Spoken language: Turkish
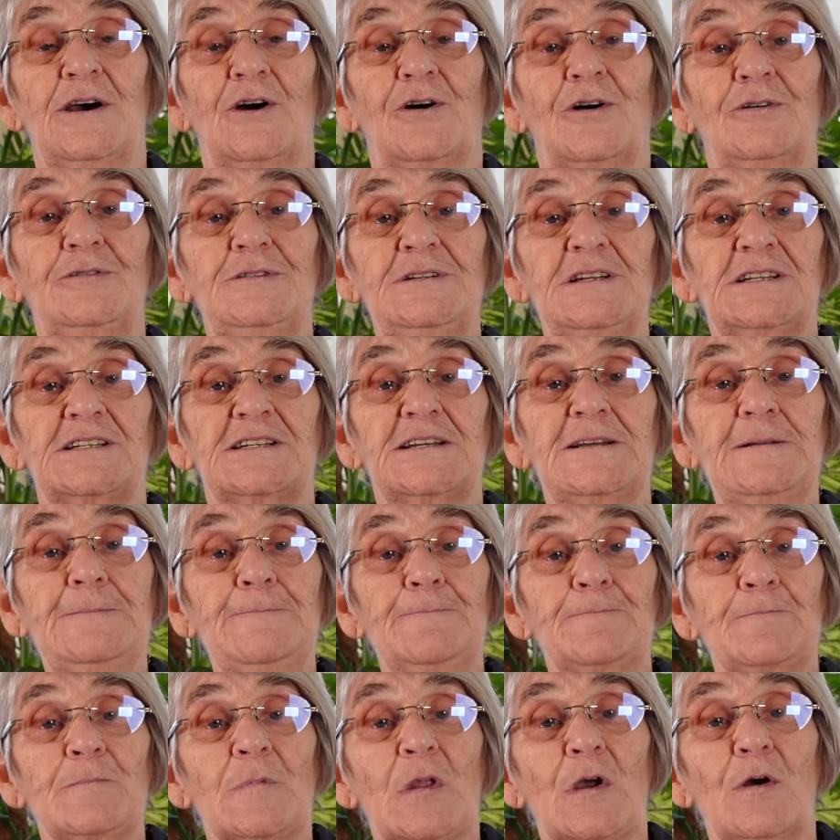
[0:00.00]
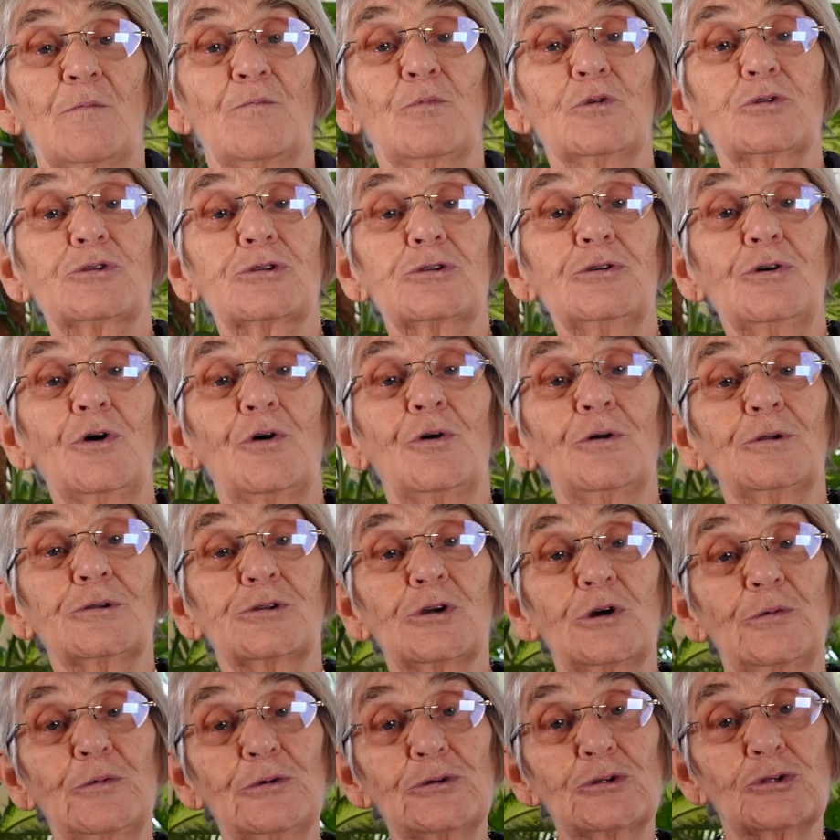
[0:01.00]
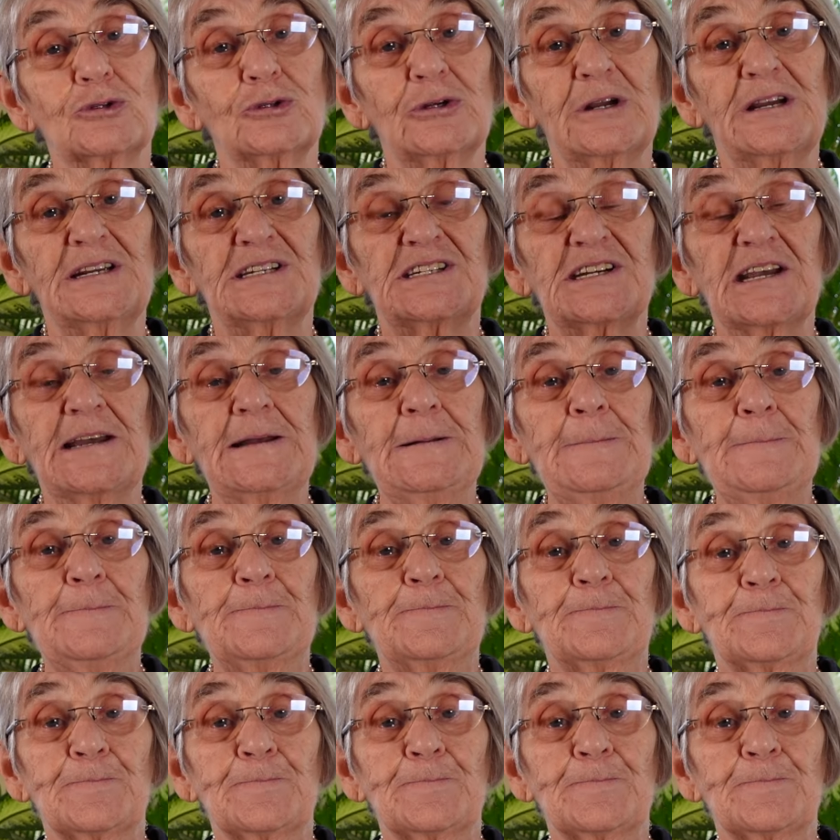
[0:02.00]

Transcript: Onun için mutlu olduğumuz sürece